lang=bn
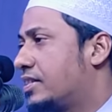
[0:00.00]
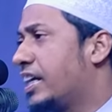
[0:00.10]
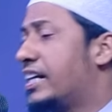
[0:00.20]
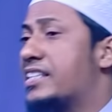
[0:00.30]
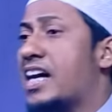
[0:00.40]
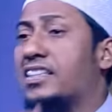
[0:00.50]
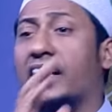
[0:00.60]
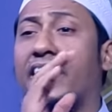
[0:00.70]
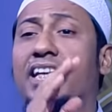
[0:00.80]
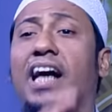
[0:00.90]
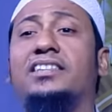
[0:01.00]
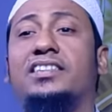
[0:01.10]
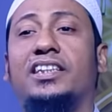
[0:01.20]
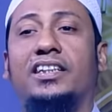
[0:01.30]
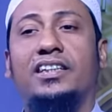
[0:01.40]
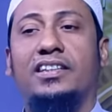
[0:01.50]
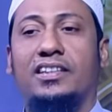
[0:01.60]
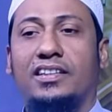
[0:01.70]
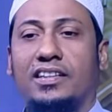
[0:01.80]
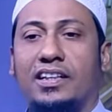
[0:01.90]
দিনে যাদেরকে ডাকছি
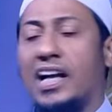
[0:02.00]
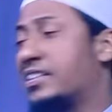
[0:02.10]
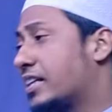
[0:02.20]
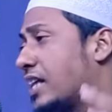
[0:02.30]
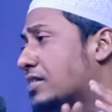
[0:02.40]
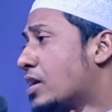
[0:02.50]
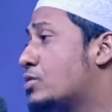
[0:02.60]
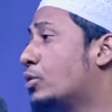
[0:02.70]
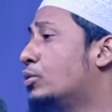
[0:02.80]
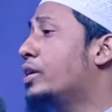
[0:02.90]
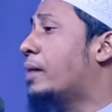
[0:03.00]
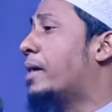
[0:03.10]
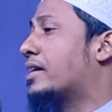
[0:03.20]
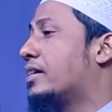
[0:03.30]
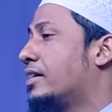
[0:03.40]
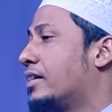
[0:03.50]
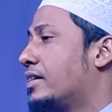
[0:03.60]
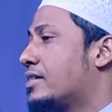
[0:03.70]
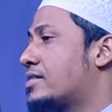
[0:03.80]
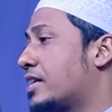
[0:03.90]
রাতে তাদের জন্যই আবার
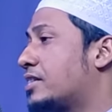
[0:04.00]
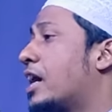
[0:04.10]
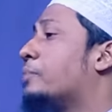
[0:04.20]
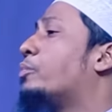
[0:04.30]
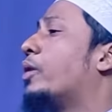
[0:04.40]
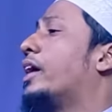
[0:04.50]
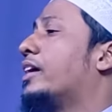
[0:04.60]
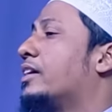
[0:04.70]
সেজদায় পড়ে